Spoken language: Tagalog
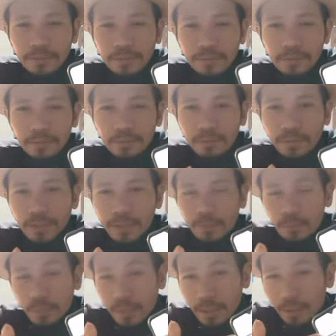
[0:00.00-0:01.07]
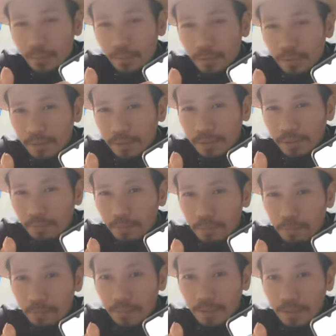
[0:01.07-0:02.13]
So, kaya po nakaya po lang tayo ng
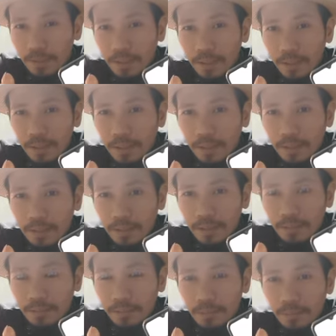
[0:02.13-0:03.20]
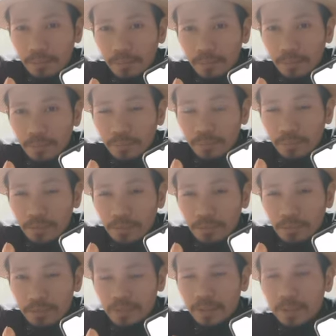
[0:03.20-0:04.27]
50,
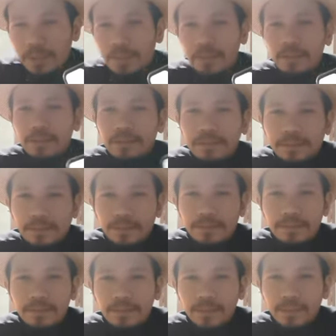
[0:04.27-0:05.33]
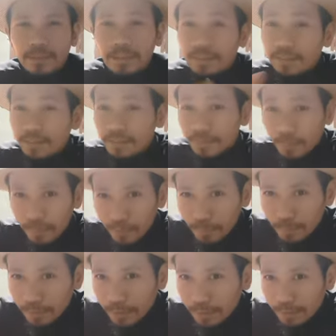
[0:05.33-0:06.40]
0.50 US dollar. So, and at least meron
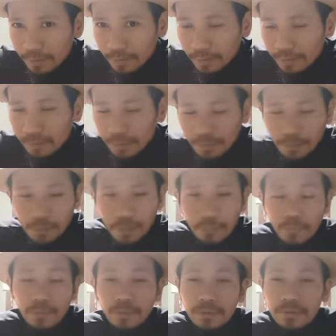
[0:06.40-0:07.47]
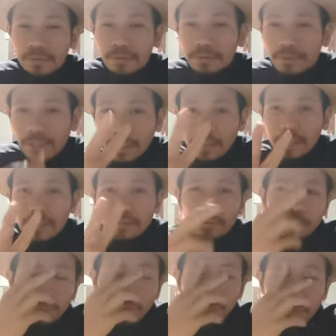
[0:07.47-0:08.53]
po tayong nakuha po. So, 3
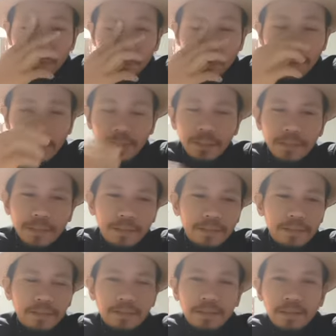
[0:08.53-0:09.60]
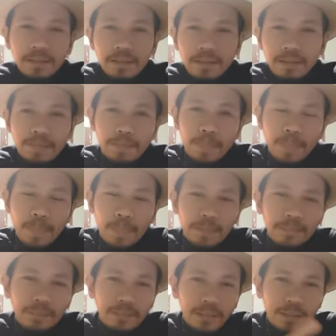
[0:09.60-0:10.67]
session po yun. Uh,
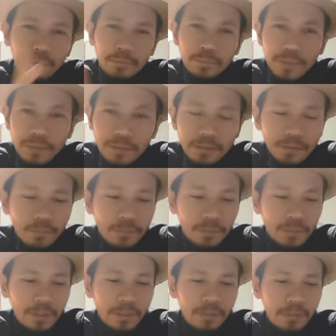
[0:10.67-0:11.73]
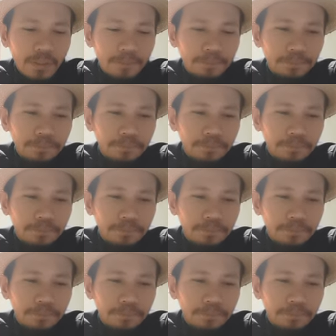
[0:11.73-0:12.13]
tatlong beses ko pong ginawa.